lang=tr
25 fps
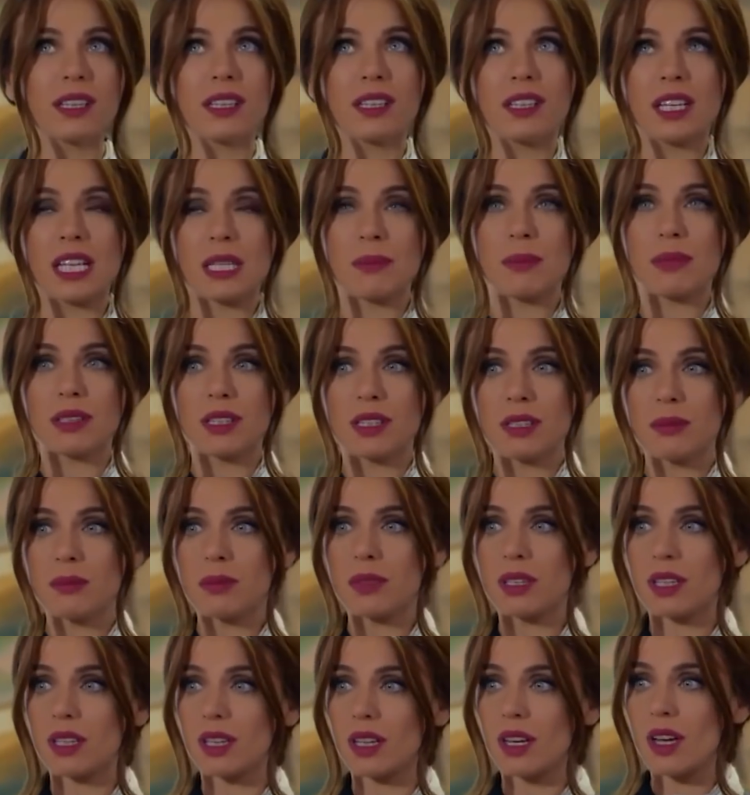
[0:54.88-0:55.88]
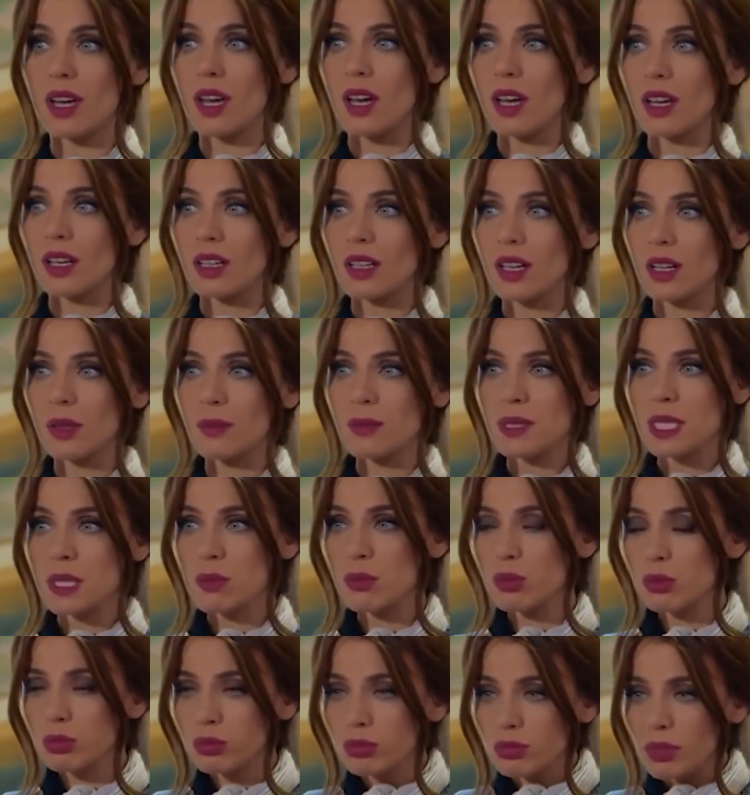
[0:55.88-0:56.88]
de kendi kendime dedim ki yani
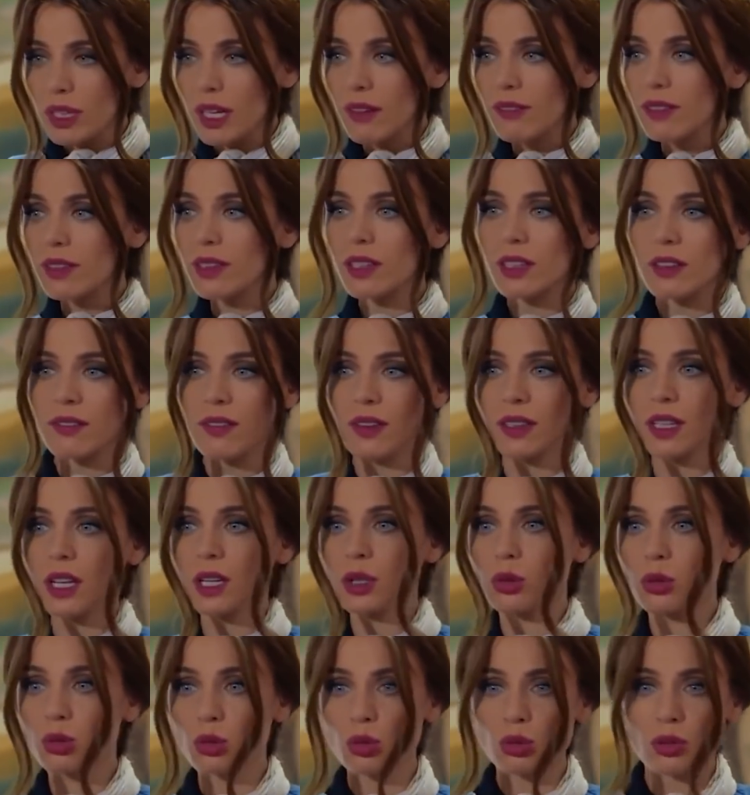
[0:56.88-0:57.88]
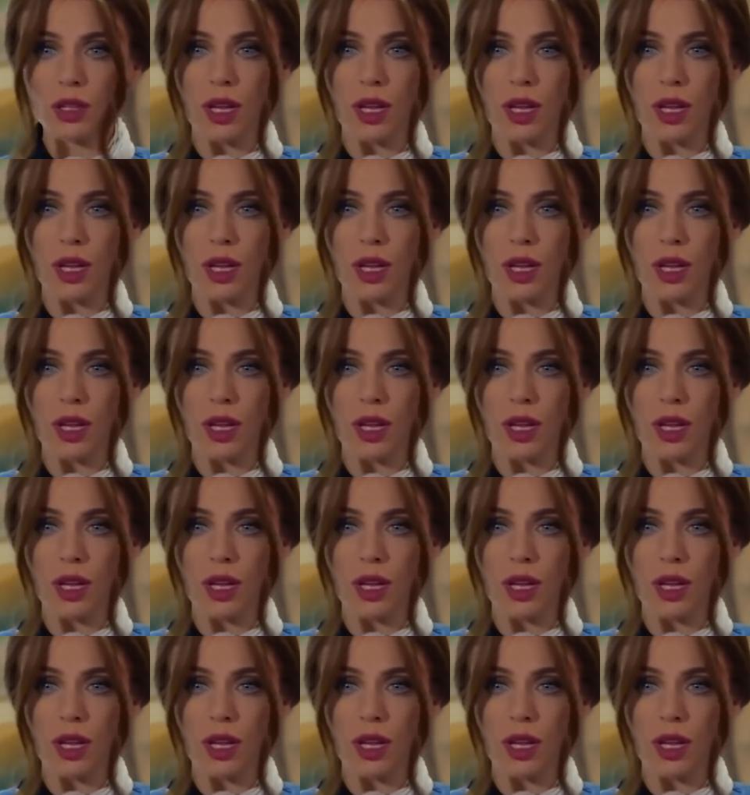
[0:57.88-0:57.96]
biz bu evlilik falan